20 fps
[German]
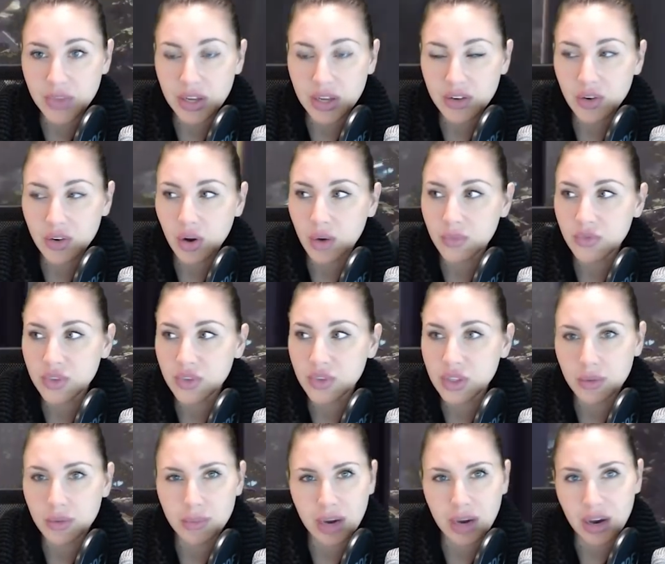Dann kommen
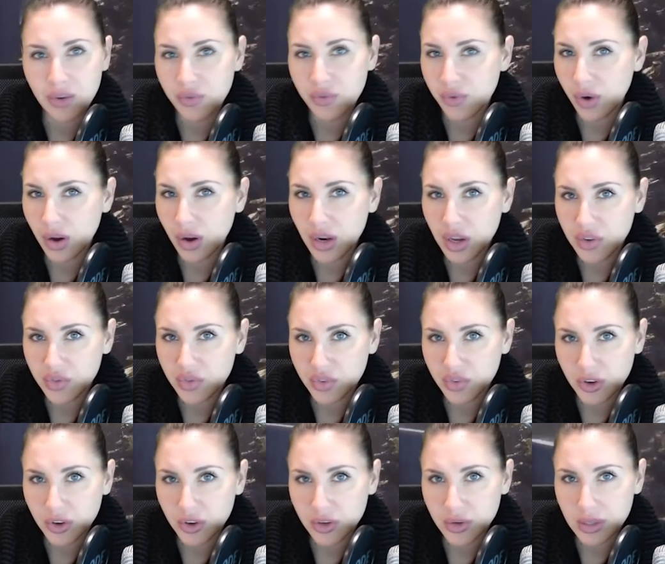wieder ein paar
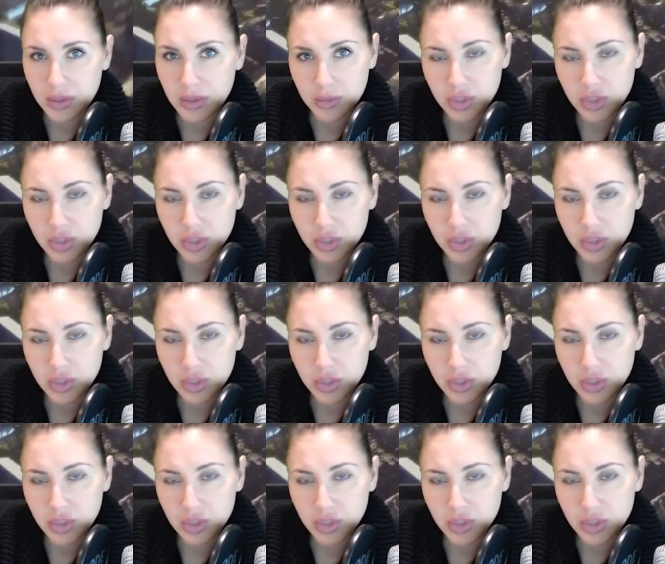Fallout-Folgen